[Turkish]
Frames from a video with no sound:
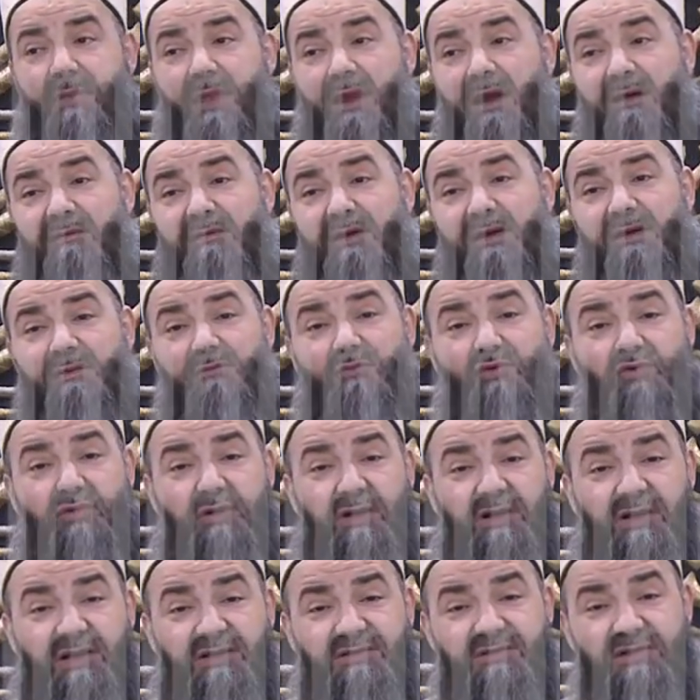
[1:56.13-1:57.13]
Efendim
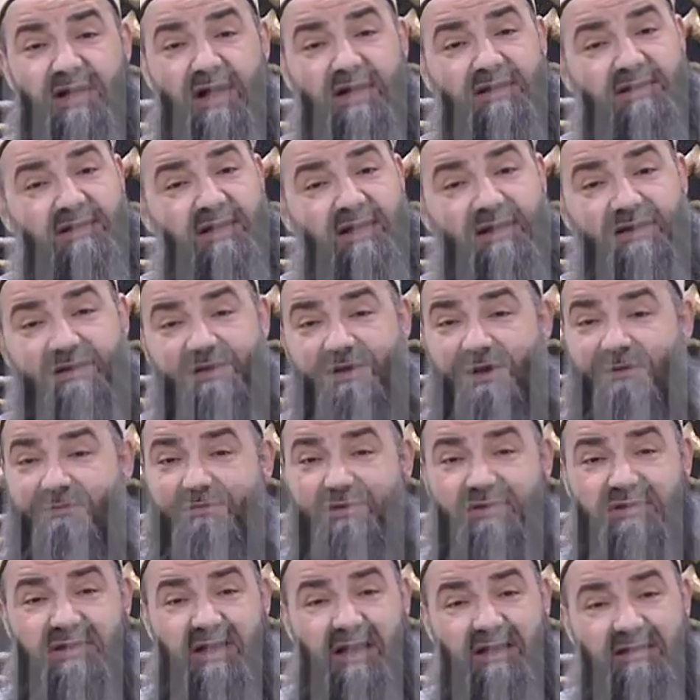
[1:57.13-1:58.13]
mutlaka saatlerinden
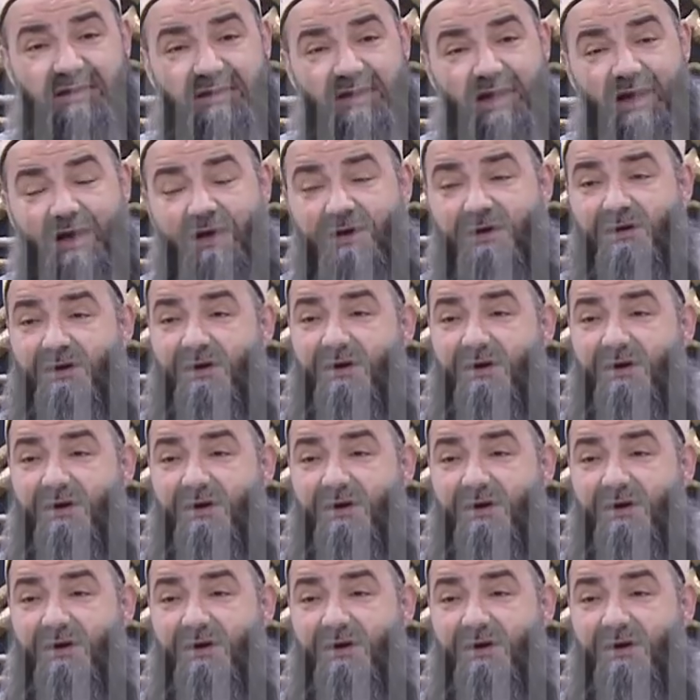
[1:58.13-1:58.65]
bir saatte